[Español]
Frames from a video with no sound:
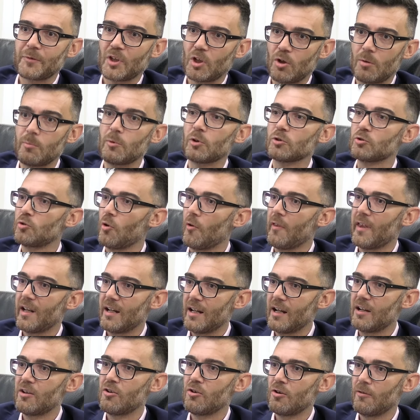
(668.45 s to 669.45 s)
como todas
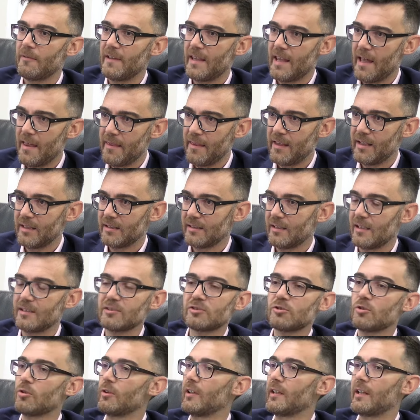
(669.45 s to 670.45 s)
las novedades,
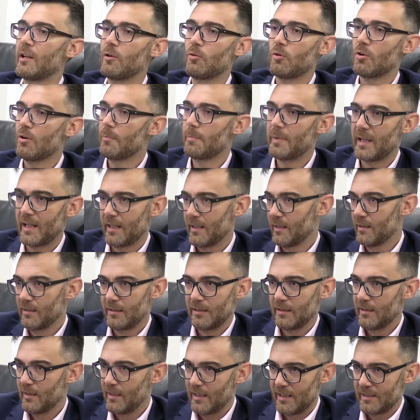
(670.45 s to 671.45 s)
esto en Europa
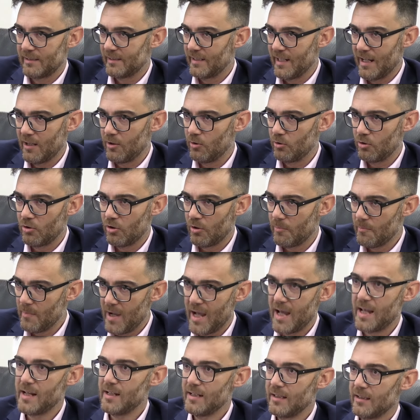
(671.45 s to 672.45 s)
es ya lo
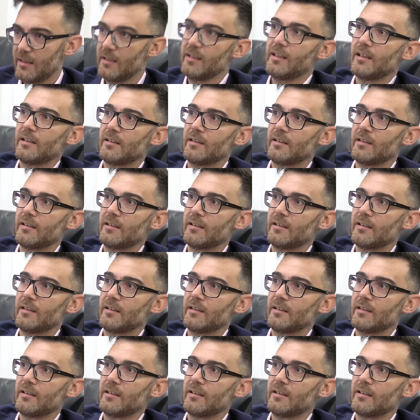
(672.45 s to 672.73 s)
normal.